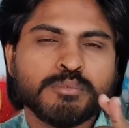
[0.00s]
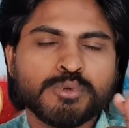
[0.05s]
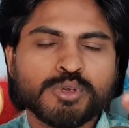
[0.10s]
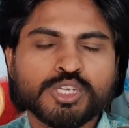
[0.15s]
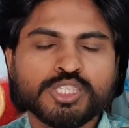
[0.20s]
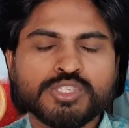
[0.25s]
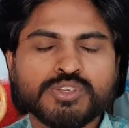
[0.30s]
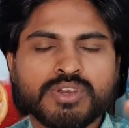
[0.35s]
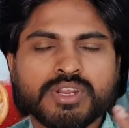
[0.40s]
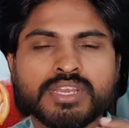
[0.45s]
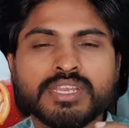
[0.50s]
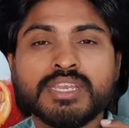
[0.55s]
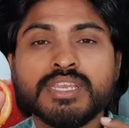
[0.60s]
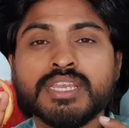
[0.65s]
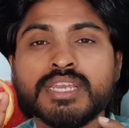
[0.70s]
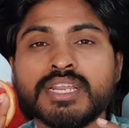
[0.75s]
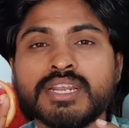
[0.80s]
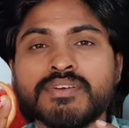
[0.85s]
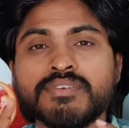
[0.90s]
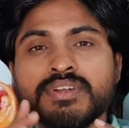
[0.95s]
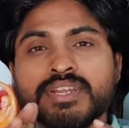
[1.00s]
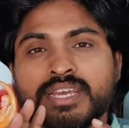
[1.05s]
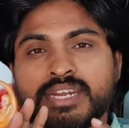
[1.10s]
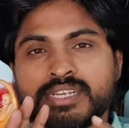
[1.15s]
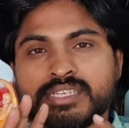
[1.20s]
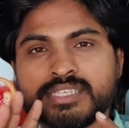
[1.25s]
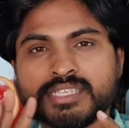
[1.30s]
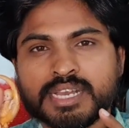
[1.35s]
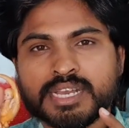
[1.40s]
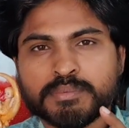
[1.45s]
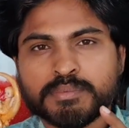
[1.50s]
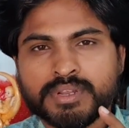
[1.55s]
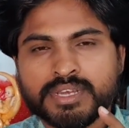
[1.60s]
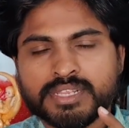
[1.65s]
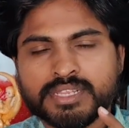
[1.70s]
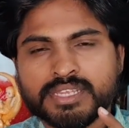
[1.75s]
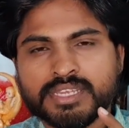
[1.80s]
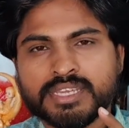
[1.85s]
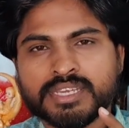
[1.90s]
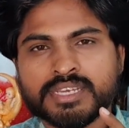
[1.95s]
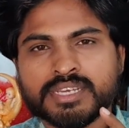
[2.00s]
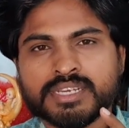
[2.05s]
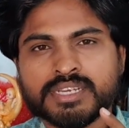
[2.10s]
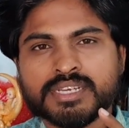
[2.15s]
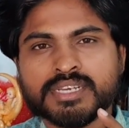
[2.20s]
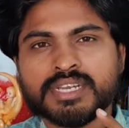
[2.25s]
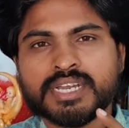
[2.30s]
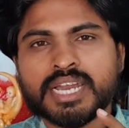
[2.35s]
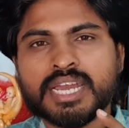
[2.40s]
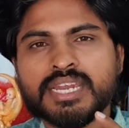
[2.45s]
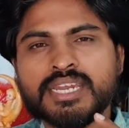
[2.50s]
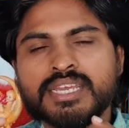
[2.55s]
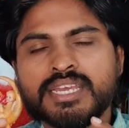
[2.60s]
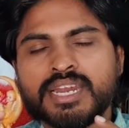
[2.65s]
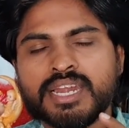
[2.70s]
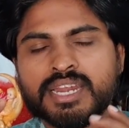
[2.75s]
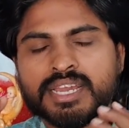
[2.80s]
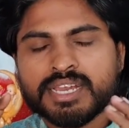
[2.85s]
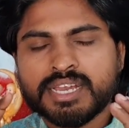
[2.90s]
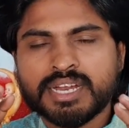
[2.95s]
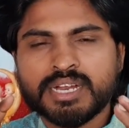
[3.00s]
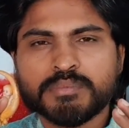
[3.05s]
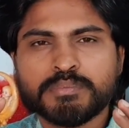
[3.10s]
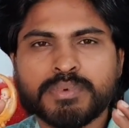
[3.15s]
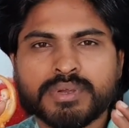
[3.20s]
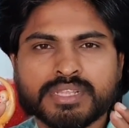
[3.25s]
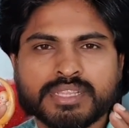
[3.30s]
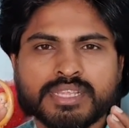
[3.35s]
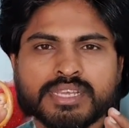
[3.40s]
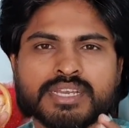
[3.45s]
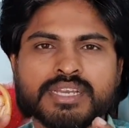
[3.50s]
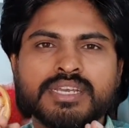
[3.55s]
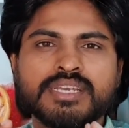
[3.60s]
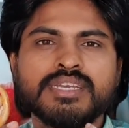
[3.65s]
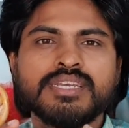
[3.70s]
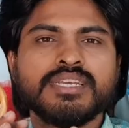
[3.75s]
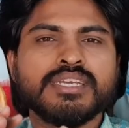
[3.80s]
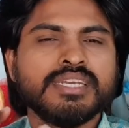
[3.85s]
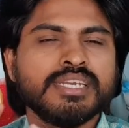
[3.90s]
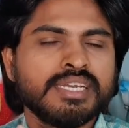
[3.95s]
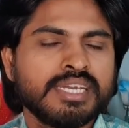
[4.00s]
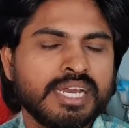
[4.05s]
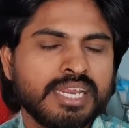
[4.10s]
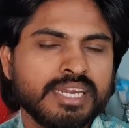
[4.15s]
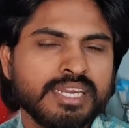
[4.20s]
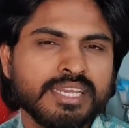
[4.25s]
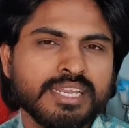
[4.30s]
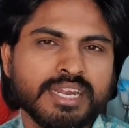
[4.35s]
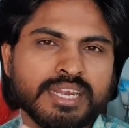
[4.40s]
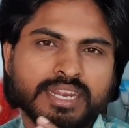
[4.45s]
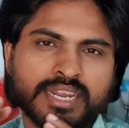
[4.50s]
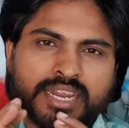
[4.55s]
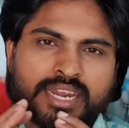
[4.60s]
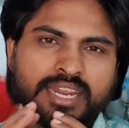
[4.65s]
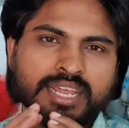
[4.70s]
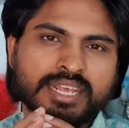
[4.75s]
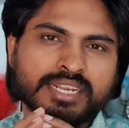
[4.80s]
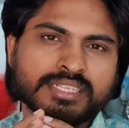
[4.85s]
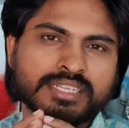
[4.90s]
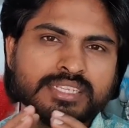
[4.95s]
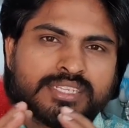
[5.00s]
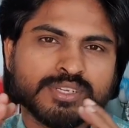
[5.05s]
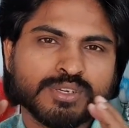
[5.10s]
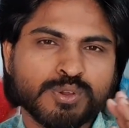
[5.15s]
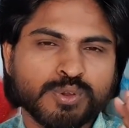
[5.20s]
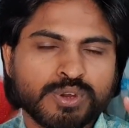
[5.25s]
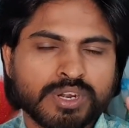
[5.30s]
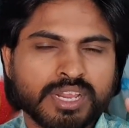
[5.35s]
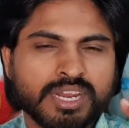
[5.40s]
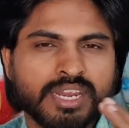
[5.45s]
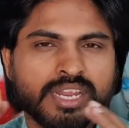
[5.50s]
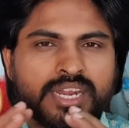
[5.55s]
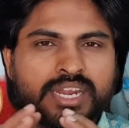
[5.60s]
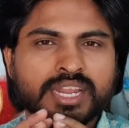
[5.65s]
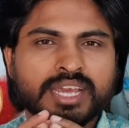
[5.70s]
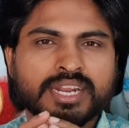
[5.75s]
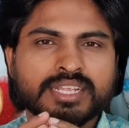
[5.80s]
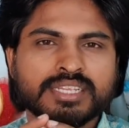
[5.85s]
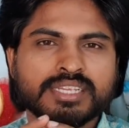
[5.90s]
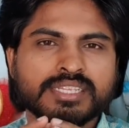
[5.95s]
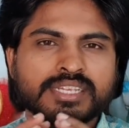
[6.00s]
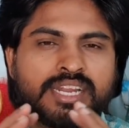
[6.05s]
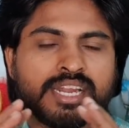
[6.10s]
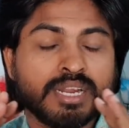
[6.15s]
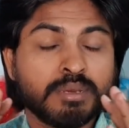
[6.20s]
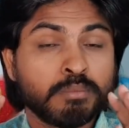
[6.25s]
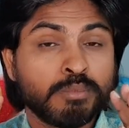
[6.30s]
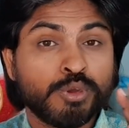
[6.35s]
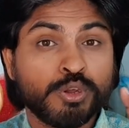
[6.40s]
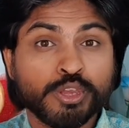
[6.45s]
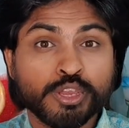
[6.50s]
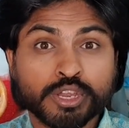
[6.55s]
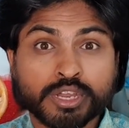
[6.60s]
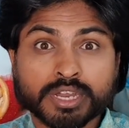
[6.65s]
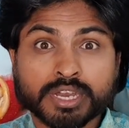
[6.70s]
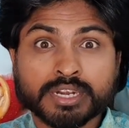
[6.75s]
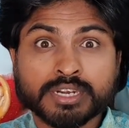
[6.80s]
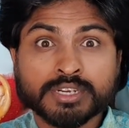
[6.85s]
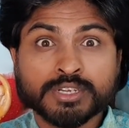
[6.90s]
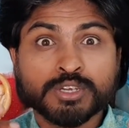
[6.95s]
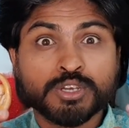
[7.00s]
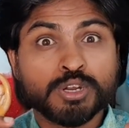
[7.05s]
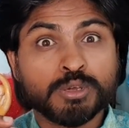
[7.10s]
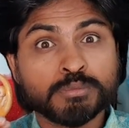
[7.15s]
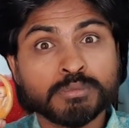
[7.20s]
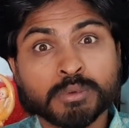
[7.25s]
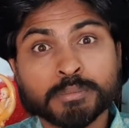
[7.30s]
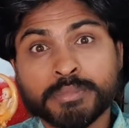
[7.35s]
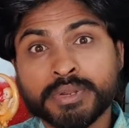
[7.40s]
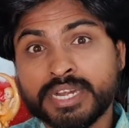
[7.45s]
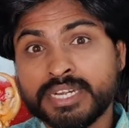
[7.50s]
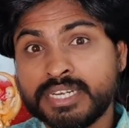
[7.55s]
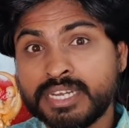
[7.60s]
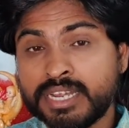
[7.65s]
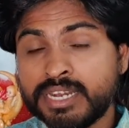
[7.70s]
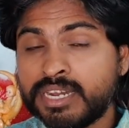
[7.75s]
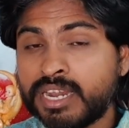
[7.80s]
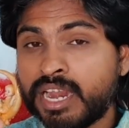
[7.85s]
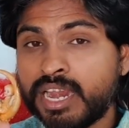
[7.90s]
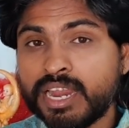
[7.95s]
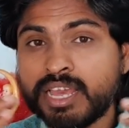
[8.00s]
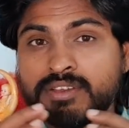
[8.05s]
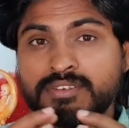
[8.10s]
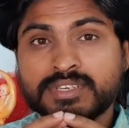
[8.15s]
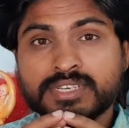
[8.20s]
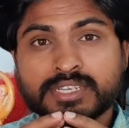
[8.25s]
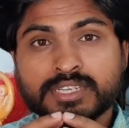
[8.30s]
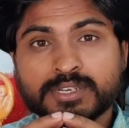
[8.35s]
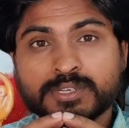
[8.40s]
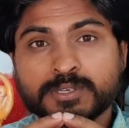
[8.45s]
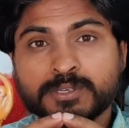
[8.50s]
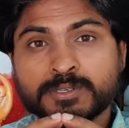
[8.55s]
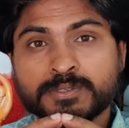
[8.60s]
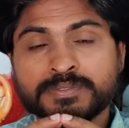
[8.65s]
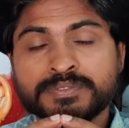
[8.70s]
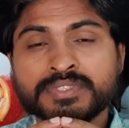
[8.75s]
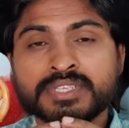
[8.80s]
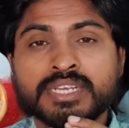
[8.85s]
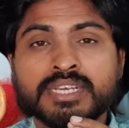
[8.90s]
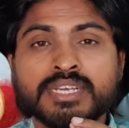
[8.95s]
முடிஞ்ச வரைக்கும் இரவு நேரம் சாப்பிடாதீங்க கல்லீரலை காப்பாற்றுங்க கல்லீரல் நல்லா இருந்தது குடல் நல்லா இருந்ததுன்னா நம்மளுடைய கண் ரொம்ப பிரைட்டாக நல்லாவே இருக்கும்